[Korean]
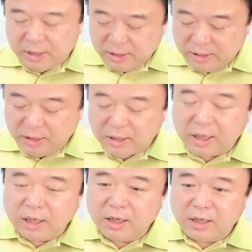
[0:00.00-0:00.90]

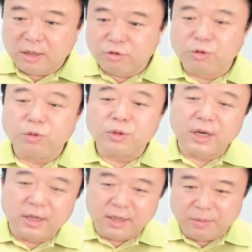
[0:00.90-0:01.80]
이게
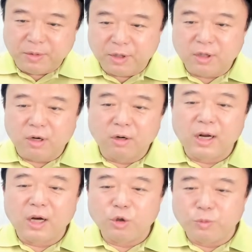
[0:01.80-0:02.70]
수동태가 되면
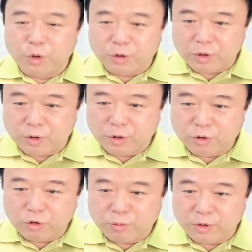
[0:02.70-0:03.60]
allow 목적어
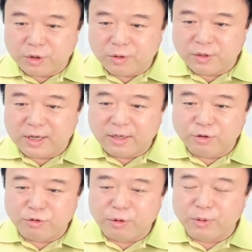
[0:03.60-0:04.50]
투부 정사의
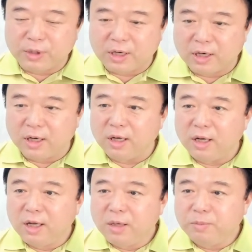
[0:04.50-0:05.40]
수동태가
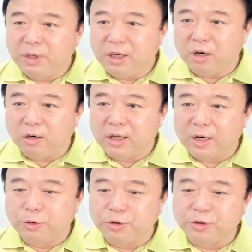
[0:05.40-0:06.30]
be
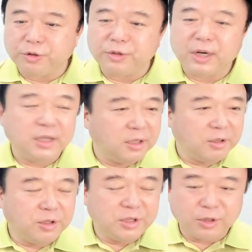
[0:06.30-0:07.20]
allowed to가 되는
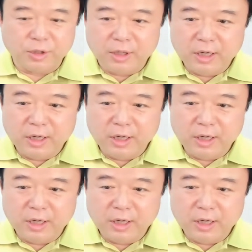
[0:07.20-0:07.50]
것이죠.